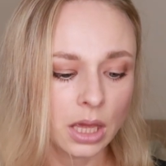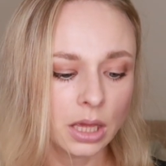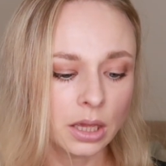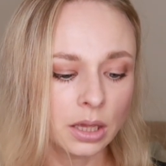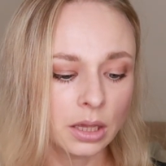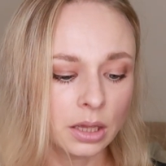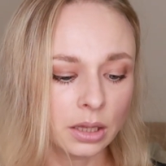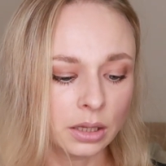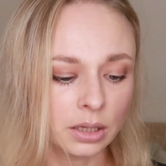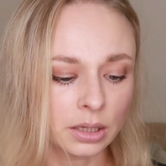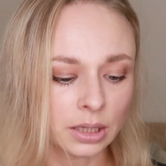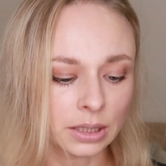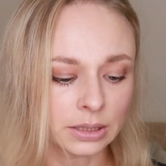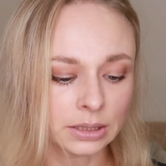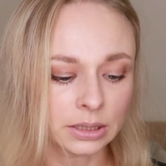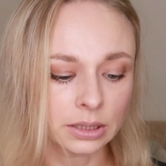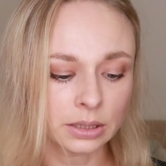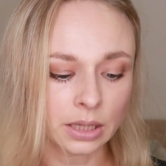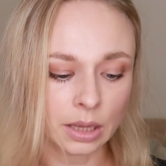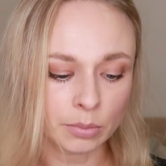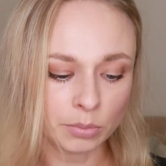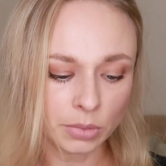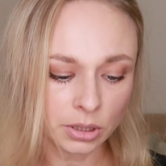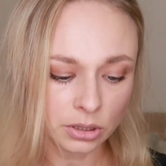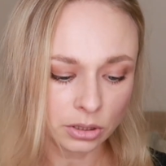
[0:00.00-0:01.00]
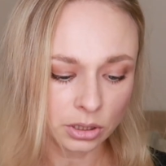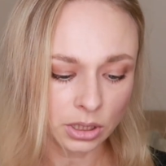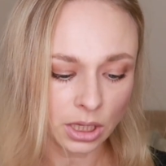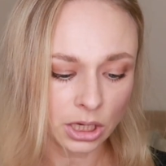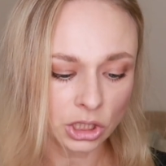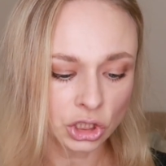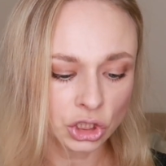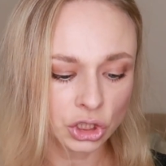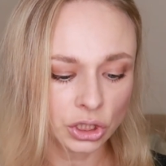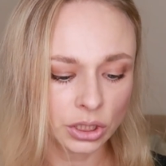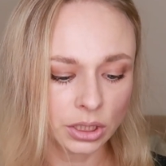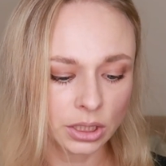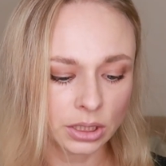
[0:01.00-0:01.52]
и неоцинамид
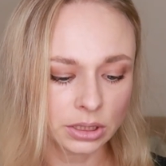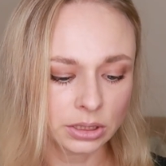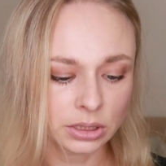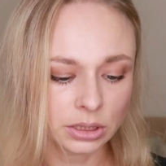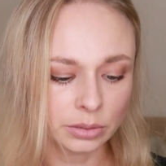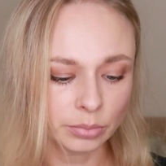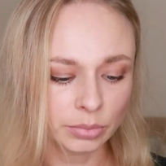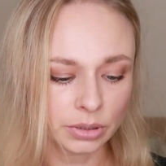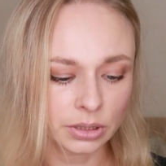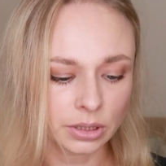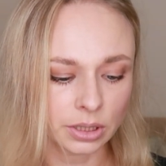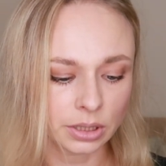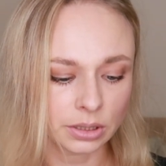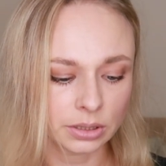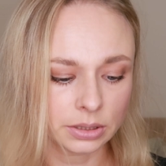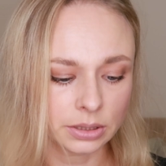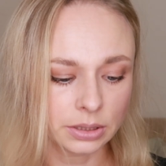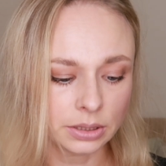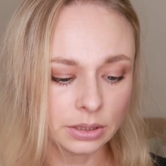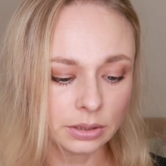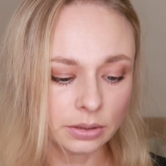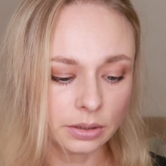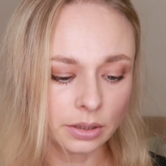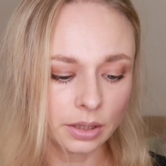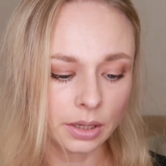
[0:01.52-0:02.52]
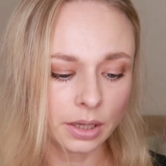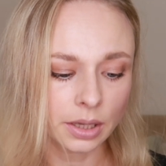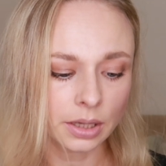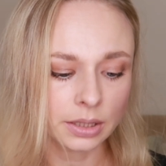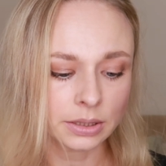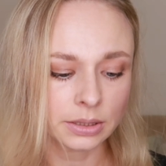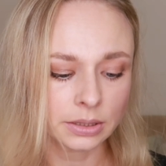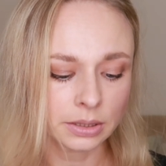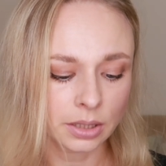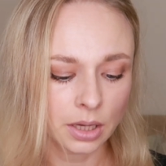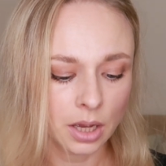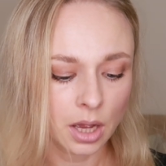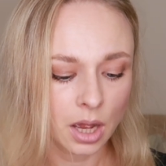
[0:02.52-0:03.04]
также есть, и матриксил
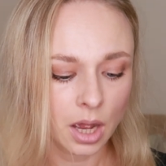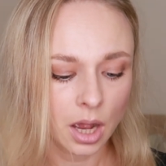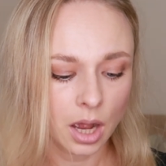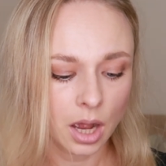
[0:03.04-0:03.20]
есть.